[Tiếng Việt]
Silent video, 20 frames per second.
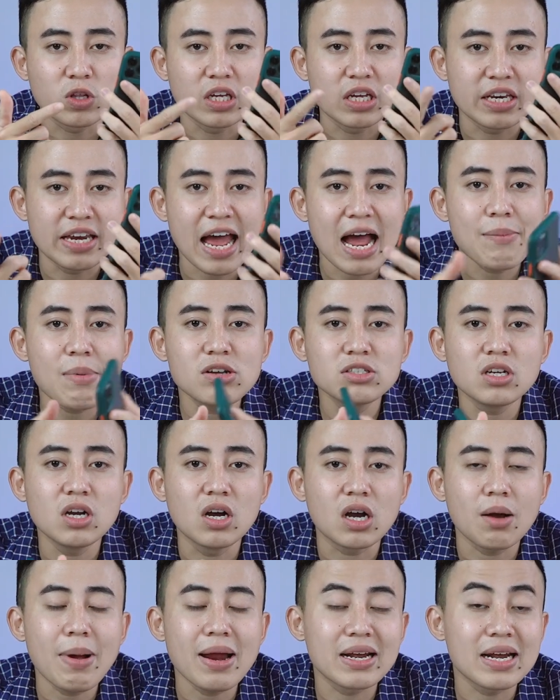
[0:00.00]
thì đã bao giờ
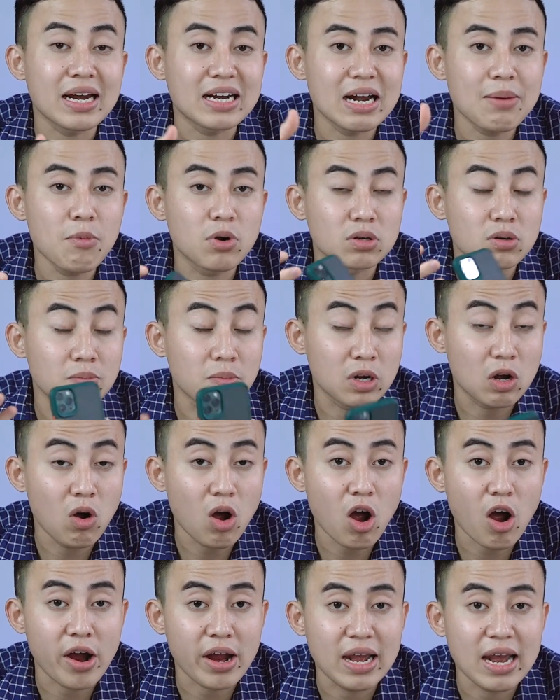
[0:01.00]
các bạn đặt ra một câu
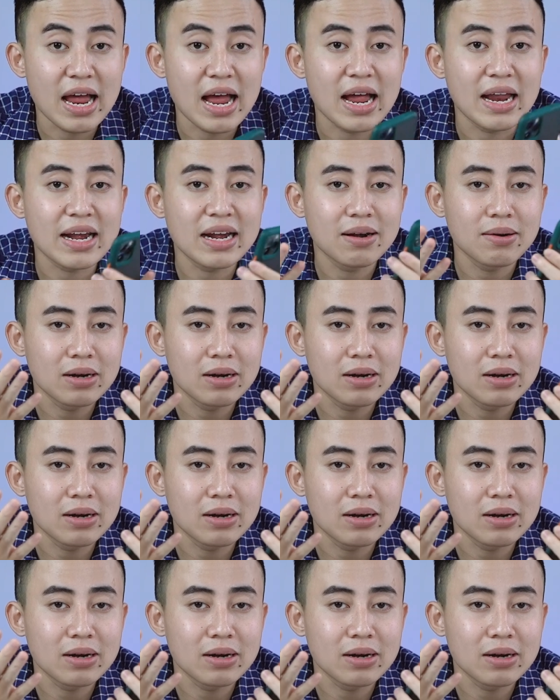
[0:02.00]
hỏi là